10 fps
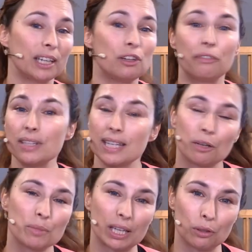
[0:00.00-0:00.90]
Et en fait, c'est
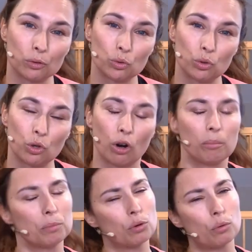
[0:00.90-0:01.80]
comme ça dans tout le corps.
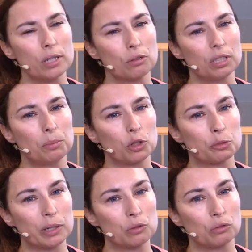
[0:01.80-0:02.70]
Mais pourquoi est-ce qu'on n'y
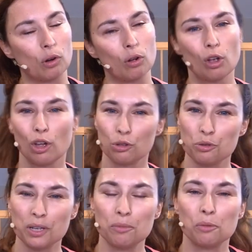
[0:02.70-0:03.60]
pense pas souvent
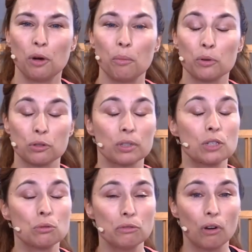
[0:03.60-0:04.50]
Tout simplement parce qu'on est
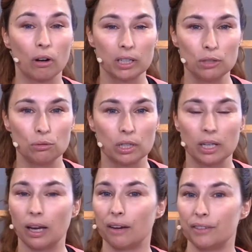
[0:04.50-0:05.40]
souvent
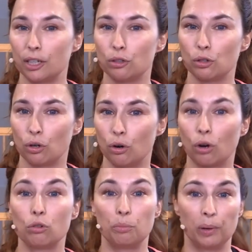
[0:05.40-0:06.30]
éduqué avec le
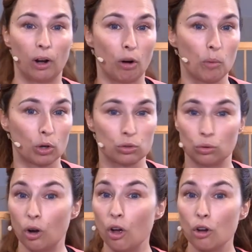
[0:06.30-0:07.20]
corps coupé en morceaux,